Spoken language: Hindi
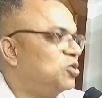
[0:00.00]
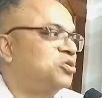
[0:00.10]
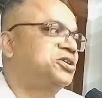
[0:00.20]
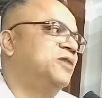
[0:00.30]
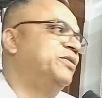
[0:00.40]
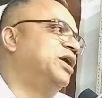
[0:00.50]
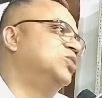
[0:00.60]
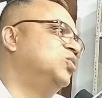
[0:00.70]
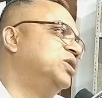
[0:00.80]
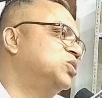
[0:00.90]
डॉक्टर
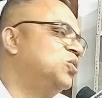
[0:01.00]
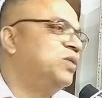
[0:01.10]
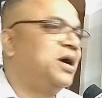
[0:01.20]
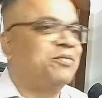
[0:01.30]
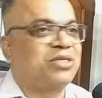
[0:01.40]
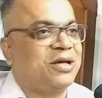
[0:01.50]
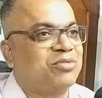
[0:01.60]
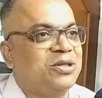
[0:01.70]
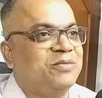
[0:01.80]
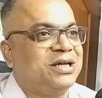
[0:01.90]
बना दूंगा तो आप
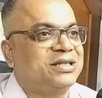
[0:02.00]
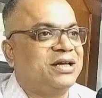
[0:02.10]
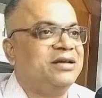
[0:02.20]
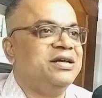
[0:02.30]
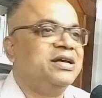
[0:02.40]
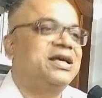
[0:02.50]
साफ सी बात है